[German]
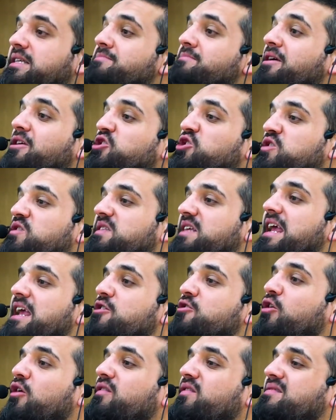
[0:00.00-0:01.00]
die Menschen sehen
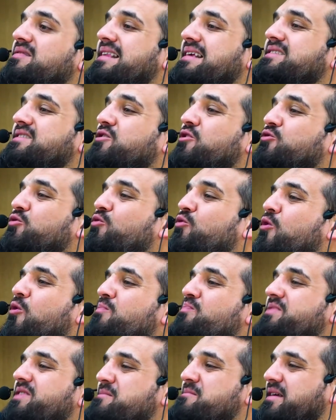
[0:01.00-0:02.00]
konnten, dass dort
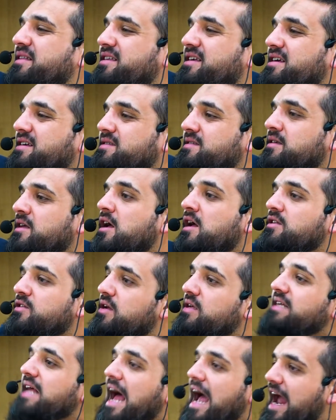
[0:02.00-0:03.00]
oben jemand ist,
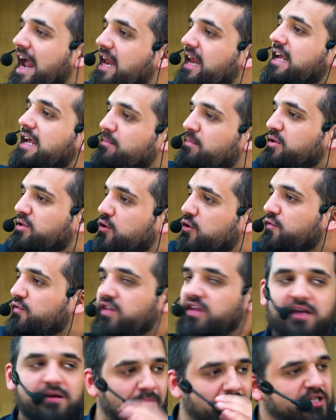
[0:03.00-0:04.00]
sodass einige
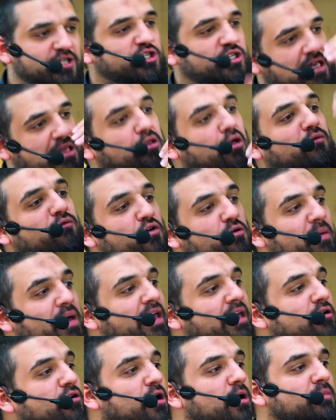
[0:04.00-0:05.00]
bedürftige Menschen dann dort
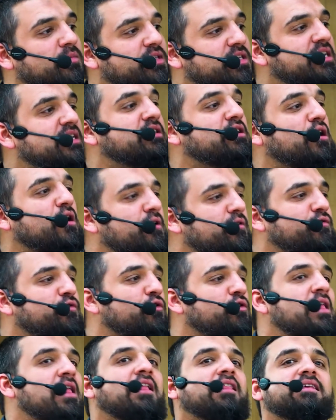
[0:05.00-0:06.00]
vorbeigekommen sind in der
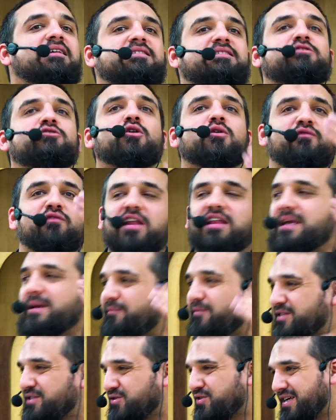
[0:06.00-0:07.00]
Hoffnung, dass sie dort vielleicht
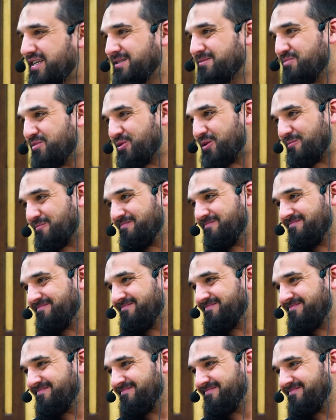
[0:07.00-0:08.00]
etwas zu essen bekommen.
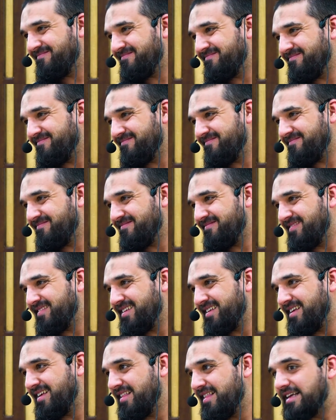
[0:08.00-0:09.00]

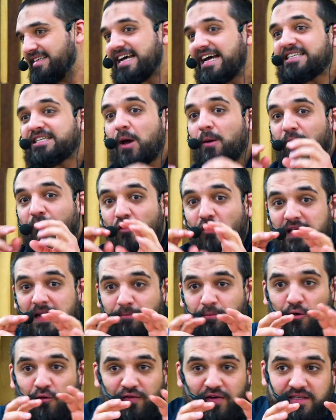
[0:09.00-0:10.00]
Das heißt, obwohl der
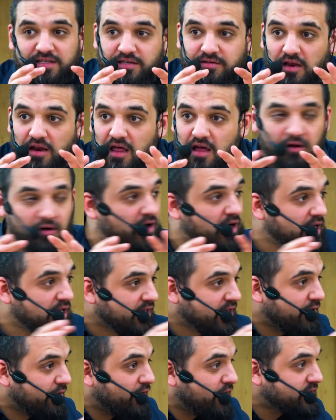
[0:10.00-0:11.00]
Prophet
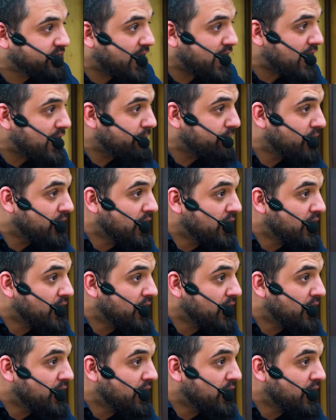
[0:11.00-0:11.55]
wasallam